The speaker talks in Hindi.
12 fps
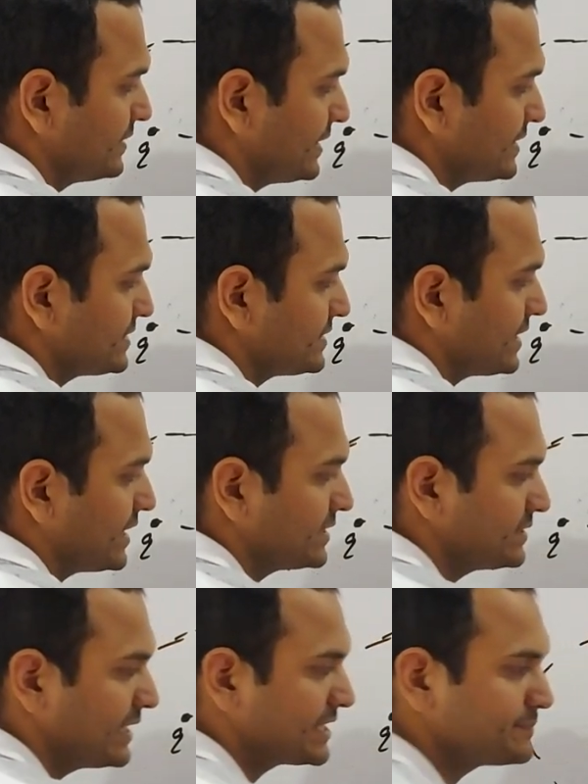test
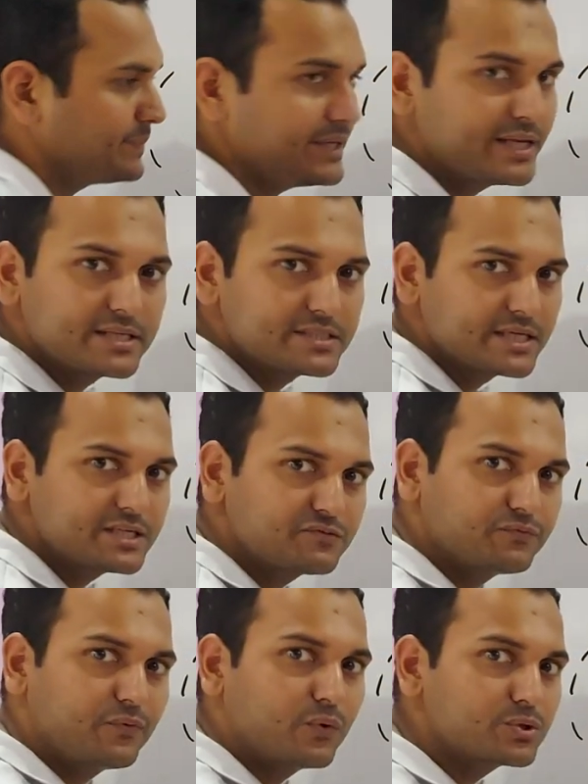charge
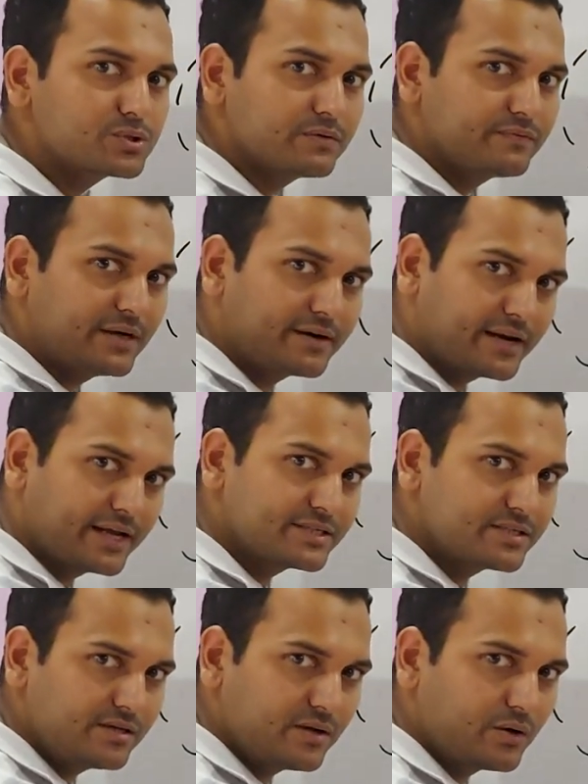experiences force of
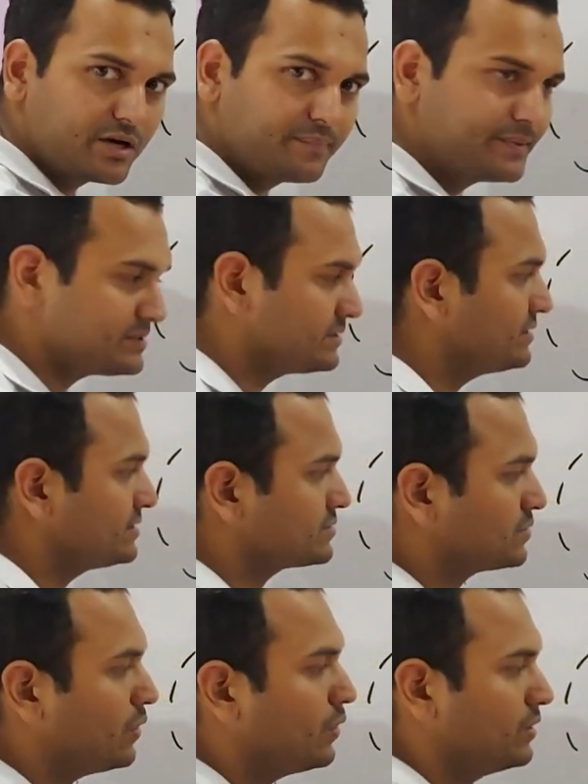attraction or repulsion
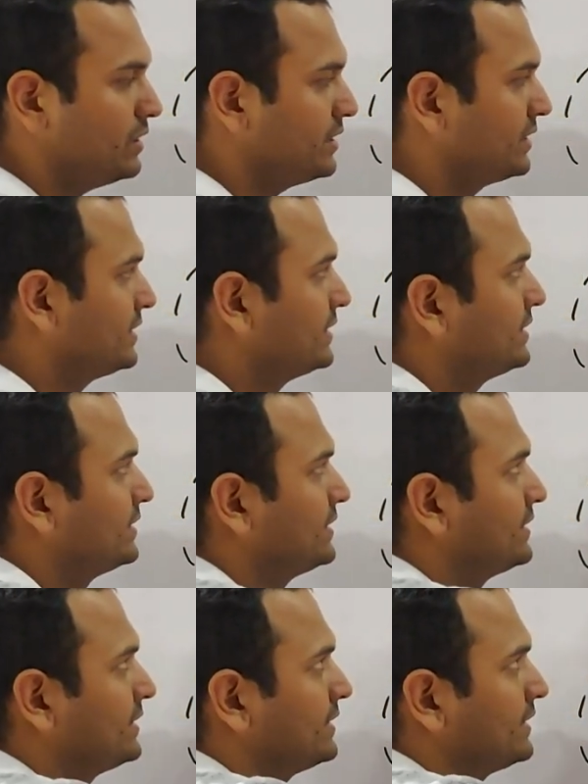is
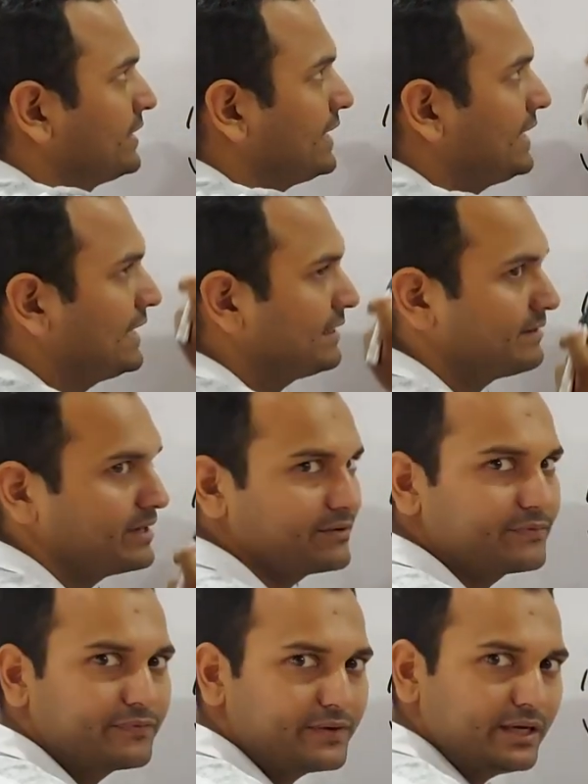called
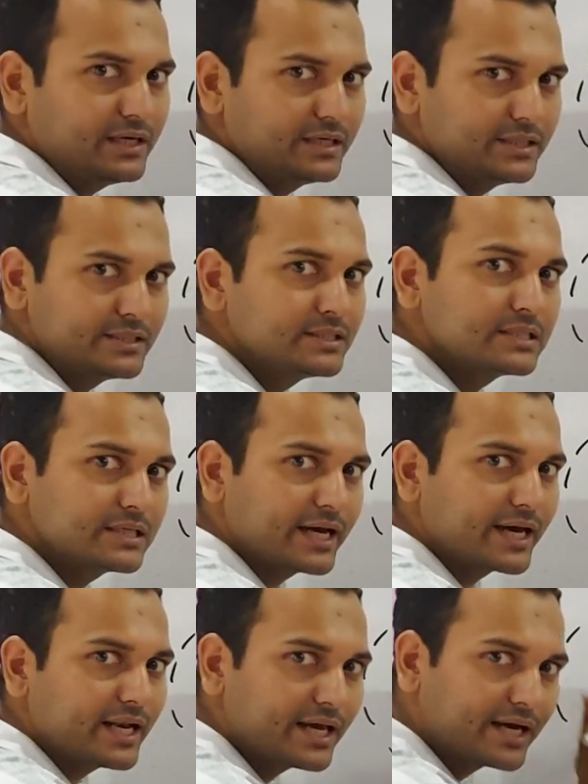electric field
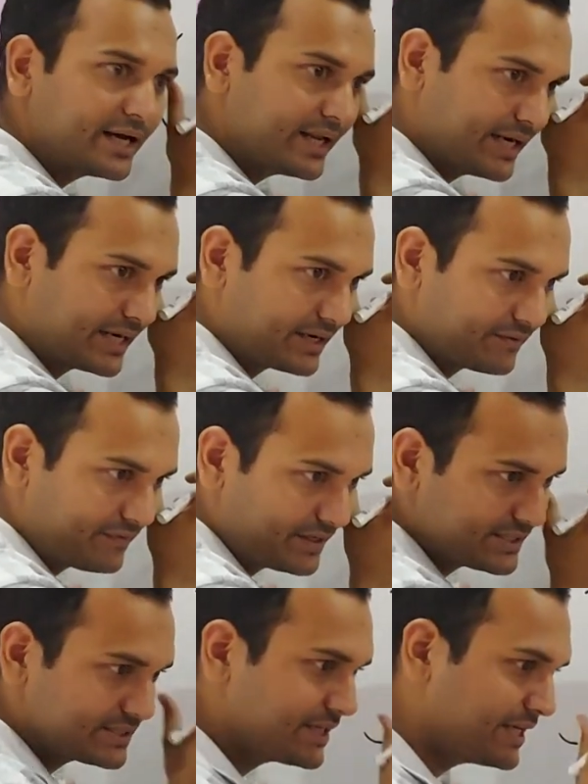क्या कहलाएगा इलेक्ट्रिक
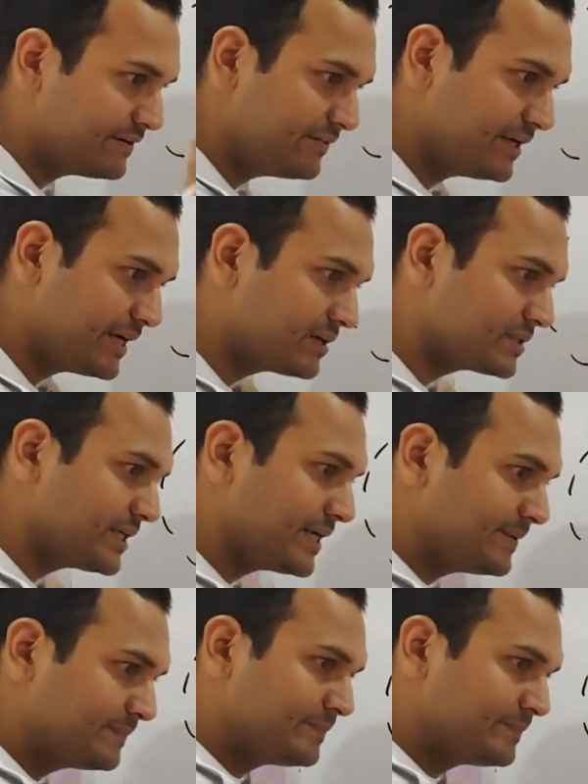फील्ड जैसे अर्थ है